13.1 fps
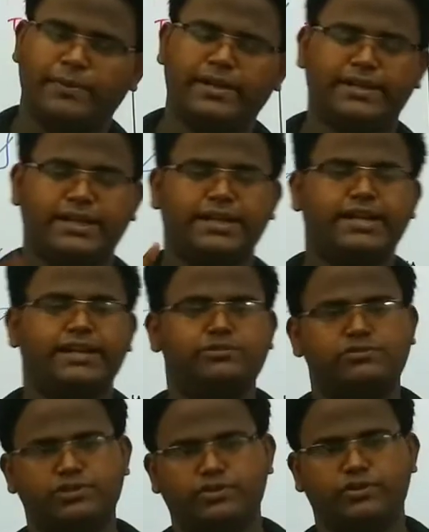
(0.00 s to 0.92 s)
वो भी
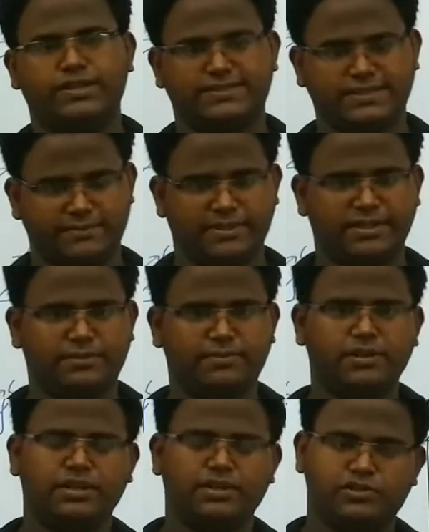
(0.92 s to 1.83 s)
टेंडिंग टू जीरो है इसका
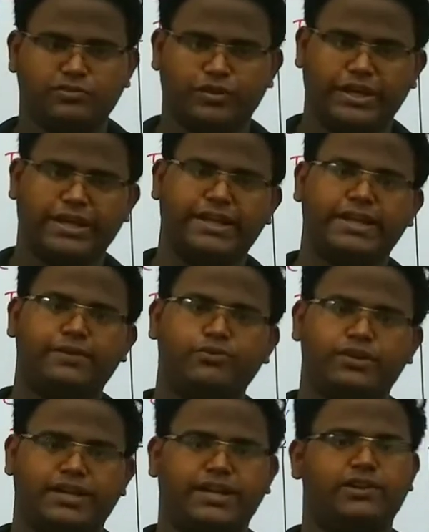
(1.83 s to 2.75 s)
मतलब जो वो एरिया
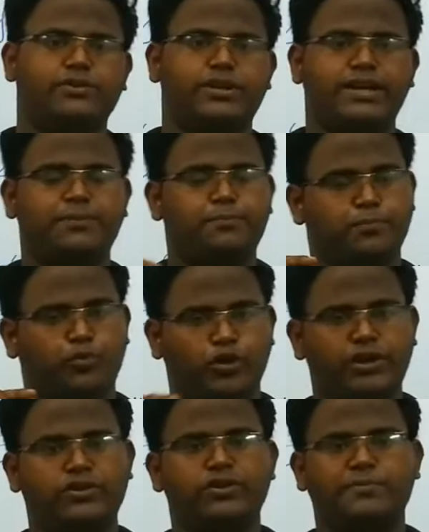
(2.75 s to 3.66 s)
है वो टेंड होके एक
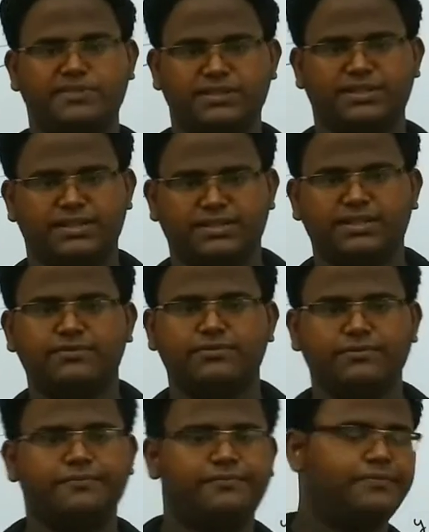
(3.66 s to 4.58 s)
पॉइंट को रिप्रेजेंट करता है
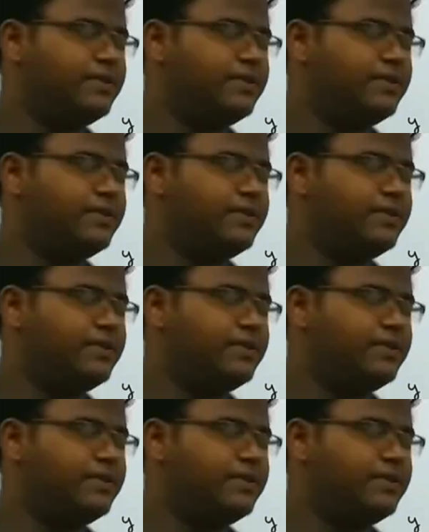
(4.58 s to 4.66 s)
वो